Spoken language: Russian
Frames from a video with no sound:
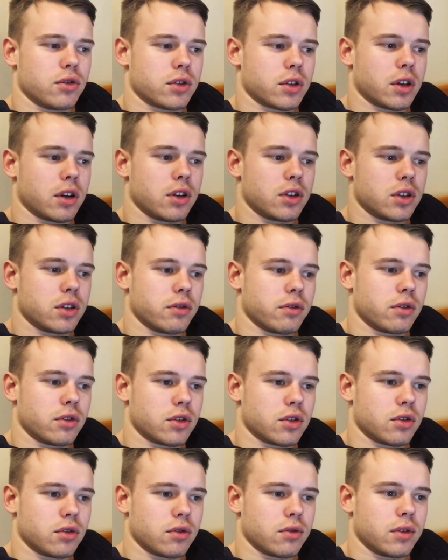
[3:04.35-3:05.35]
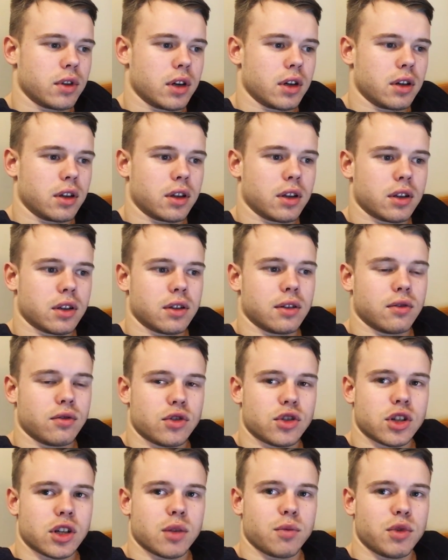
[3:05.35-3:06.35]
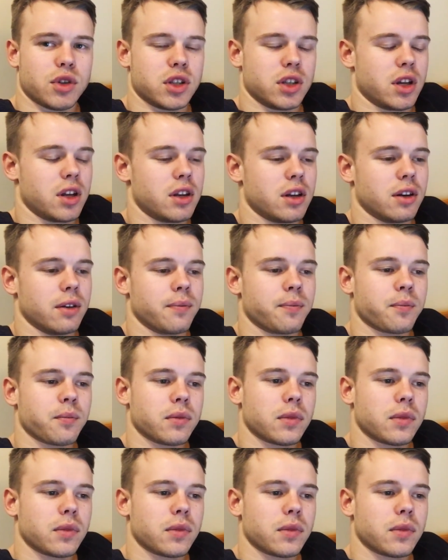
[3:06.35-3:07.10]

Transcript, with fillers: скорее всего, что да, это лучшее объяснение.